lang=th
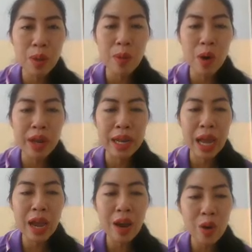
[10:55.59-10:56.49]
บ่อย ๆนะ
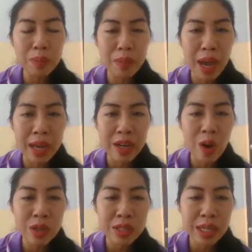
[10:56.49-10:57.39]
คะ กฎหมายดอ
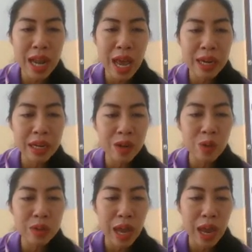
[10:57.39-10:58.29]
ชดานะลูก
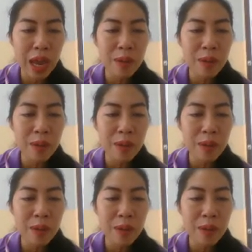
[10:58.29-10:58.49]
นะ